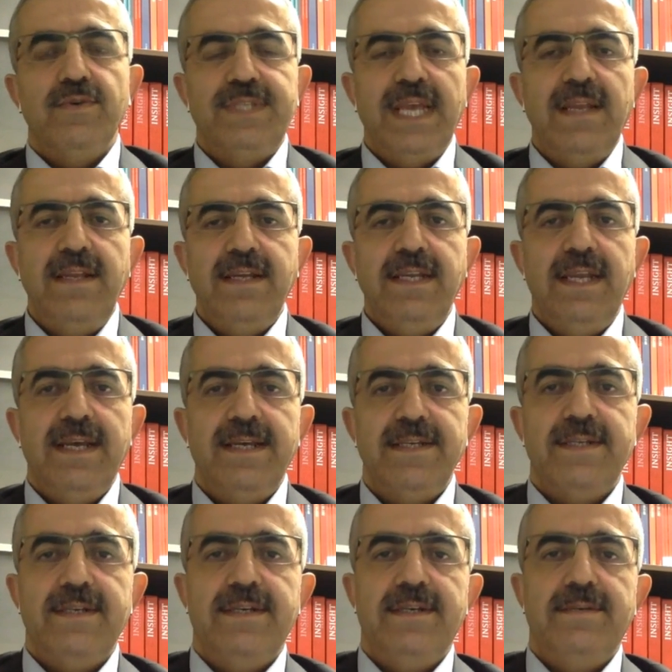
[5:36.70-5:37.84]
özellikle
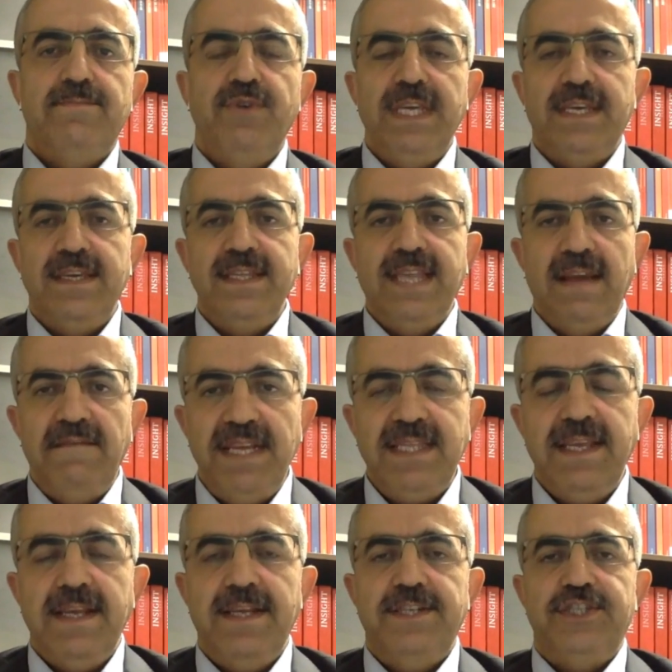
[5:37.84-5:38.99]
e, bu iki
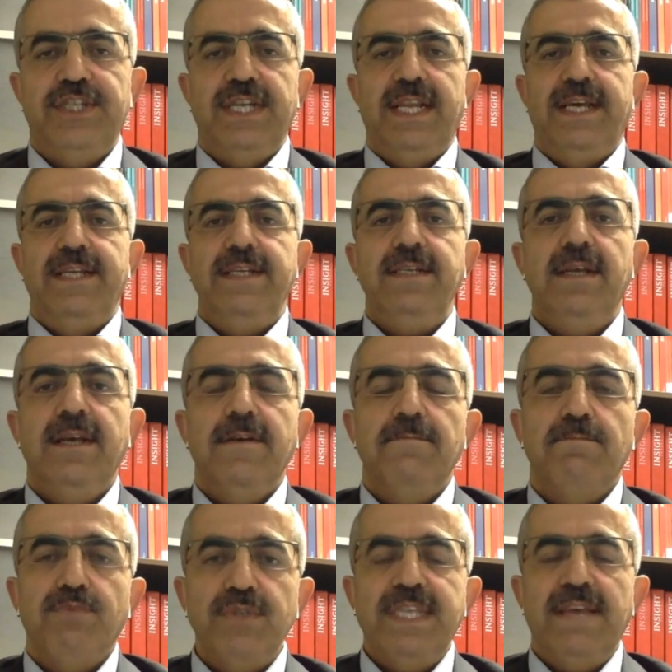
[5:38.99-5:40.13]
devlete ilişkilerin
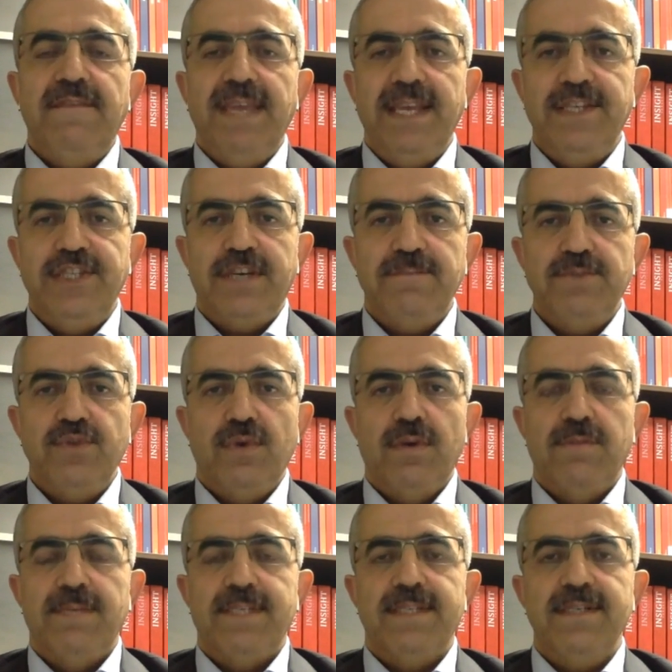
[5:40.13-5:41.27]
bu seviyeye çıkmış
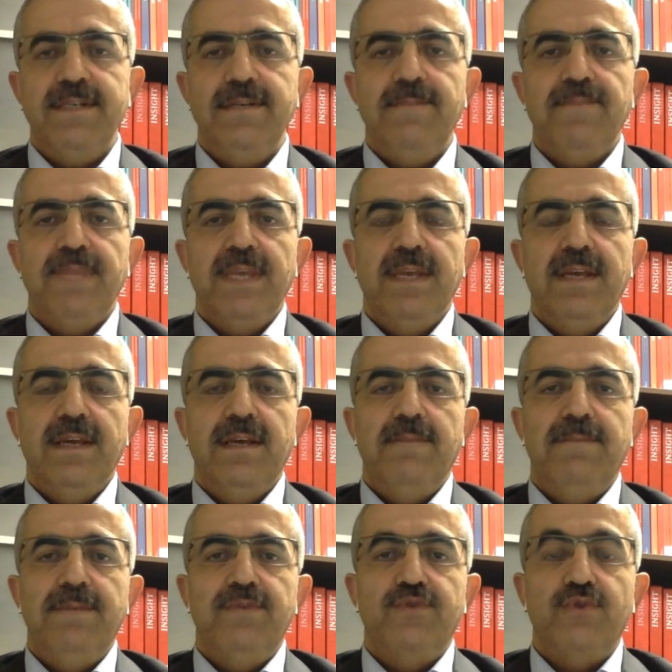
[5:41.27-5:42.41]
olması e,
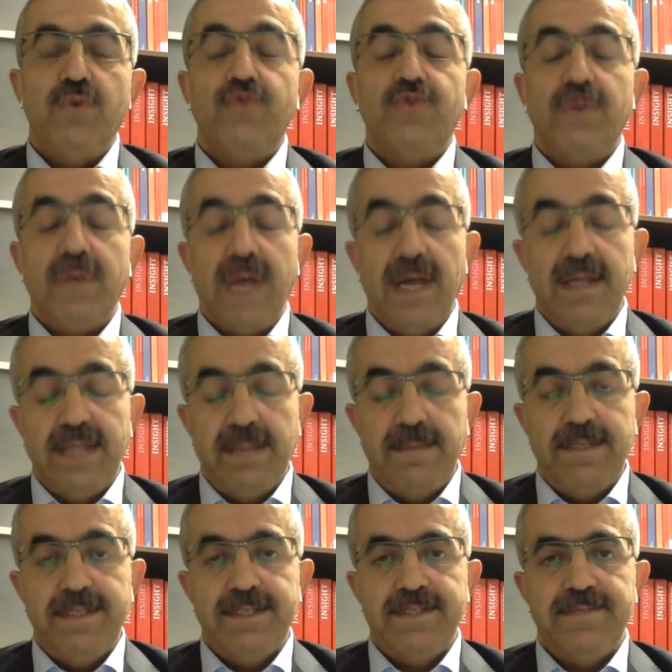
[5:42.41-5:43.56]
çok çok
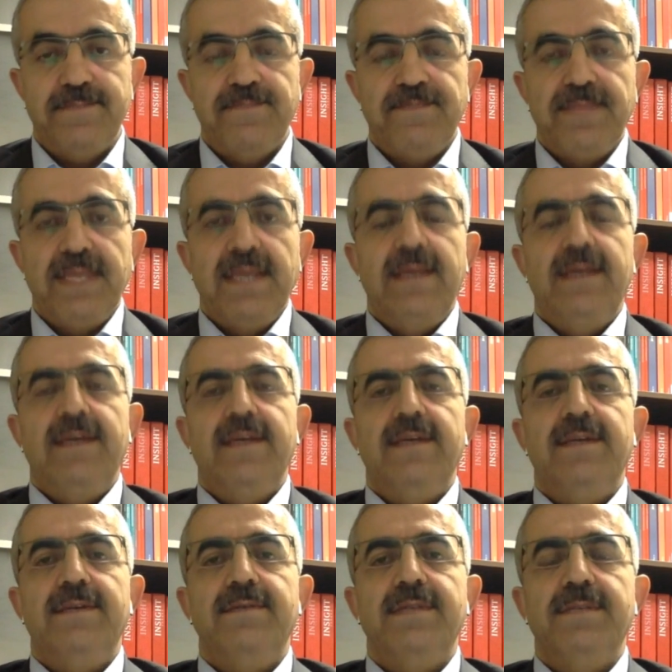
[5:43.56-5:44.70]
anlamlıdır. E,
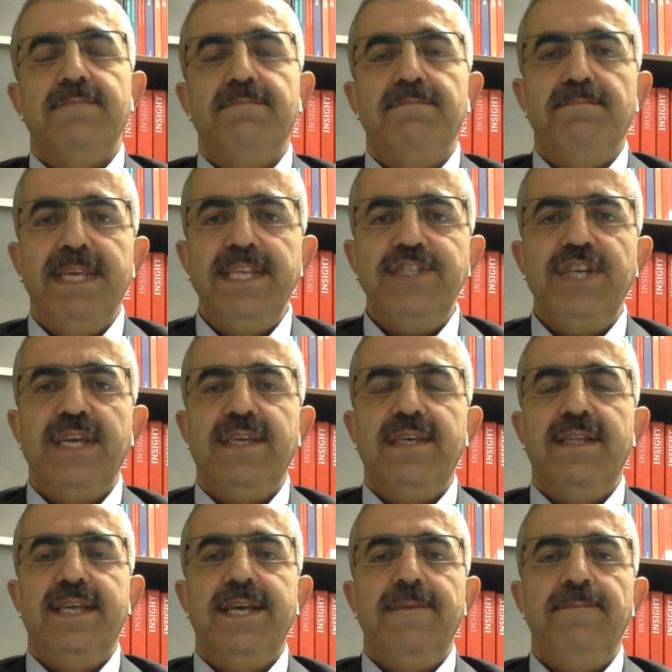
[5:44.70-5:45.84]
bir
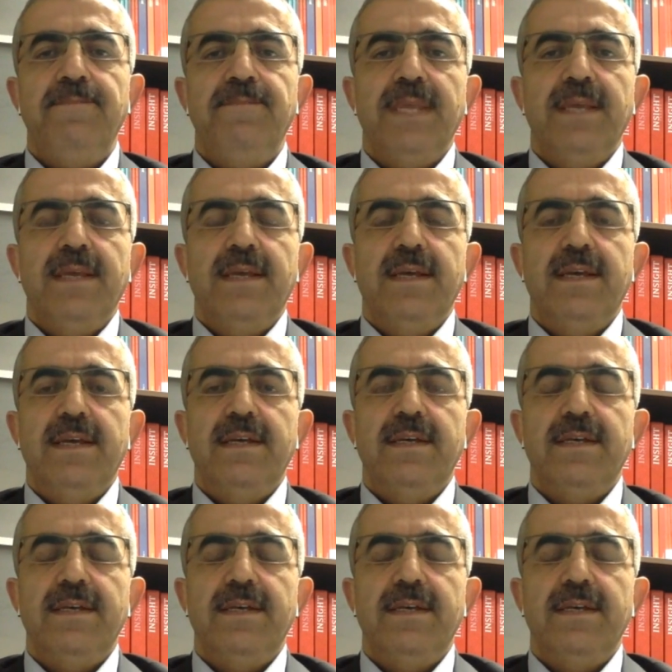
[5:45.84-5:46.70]
şekilde e,